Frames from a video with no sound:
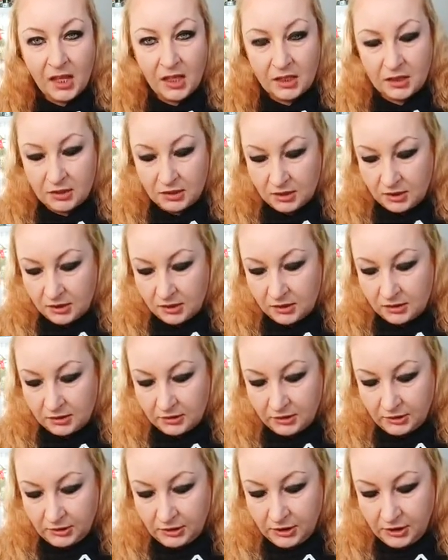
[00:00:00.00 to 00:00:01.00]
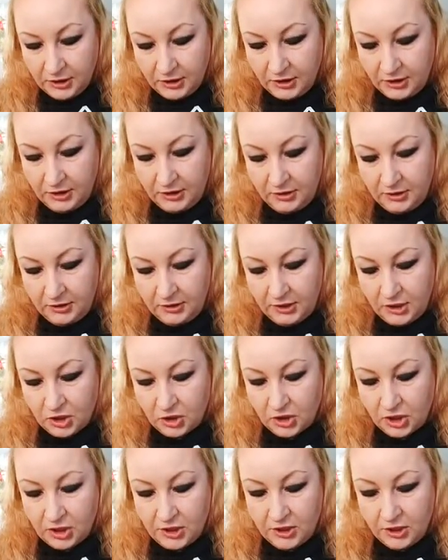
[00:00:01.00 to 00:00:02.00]
E, I
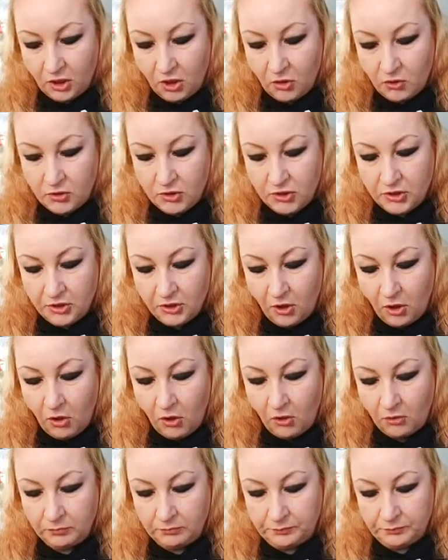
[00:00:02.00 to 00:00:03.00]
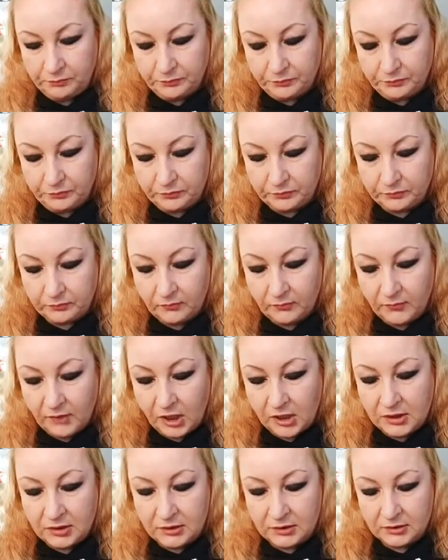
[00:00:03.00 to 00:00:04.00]
jeżeli chodzi o
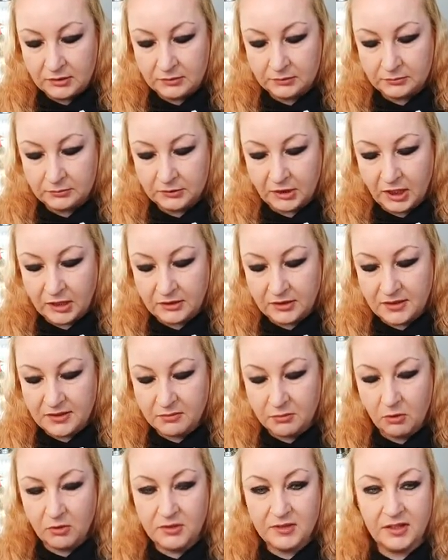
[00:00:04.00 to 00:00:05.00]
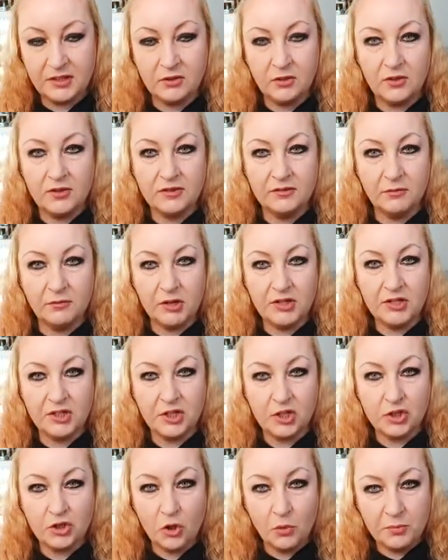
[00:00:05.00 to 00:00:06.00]
kartę słońca, to jest właśnie
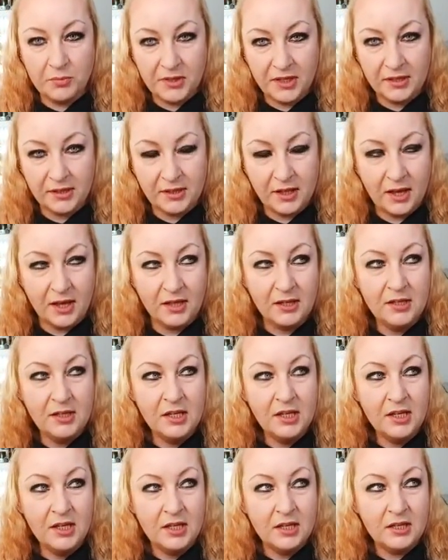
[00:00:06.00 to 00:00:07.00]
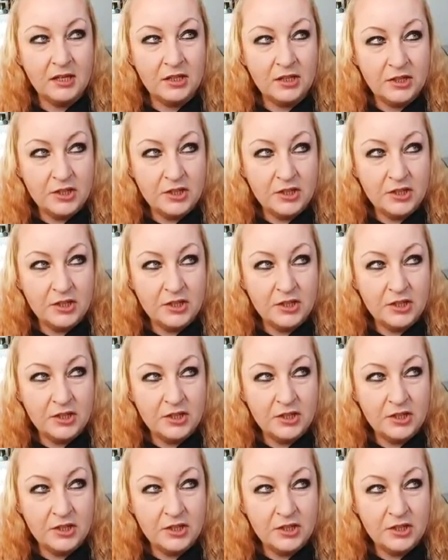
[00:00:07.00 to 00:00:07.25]
też opieka, e,